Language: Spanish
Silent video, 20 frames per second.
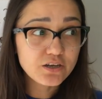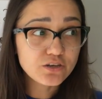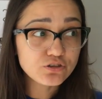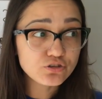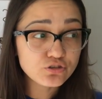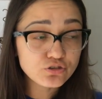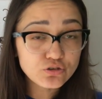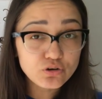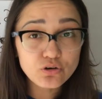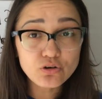
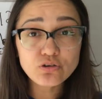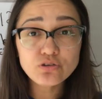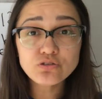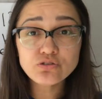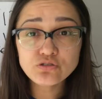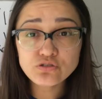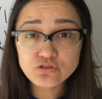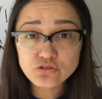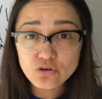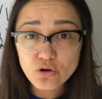
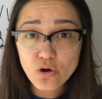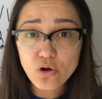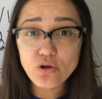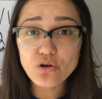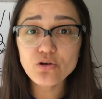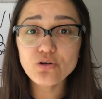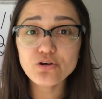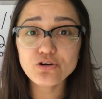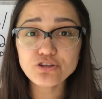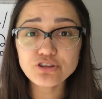son
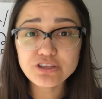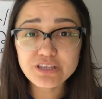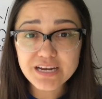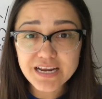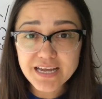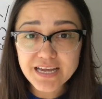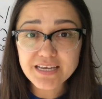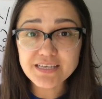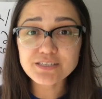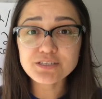solo
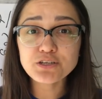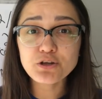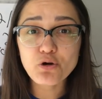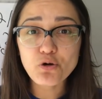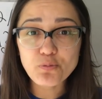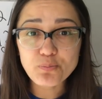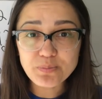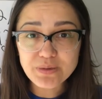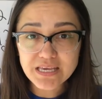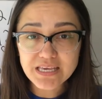tres
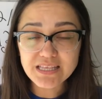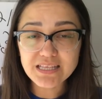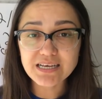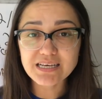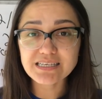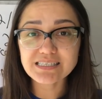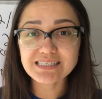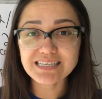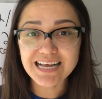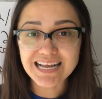
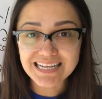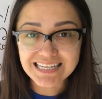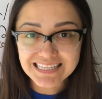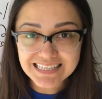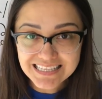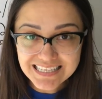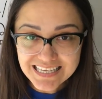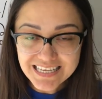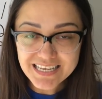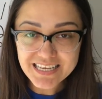comidas
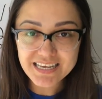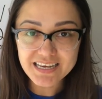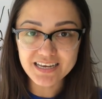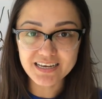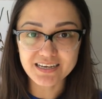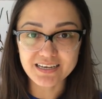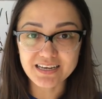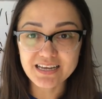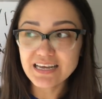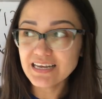al
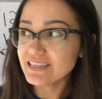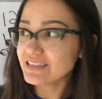día.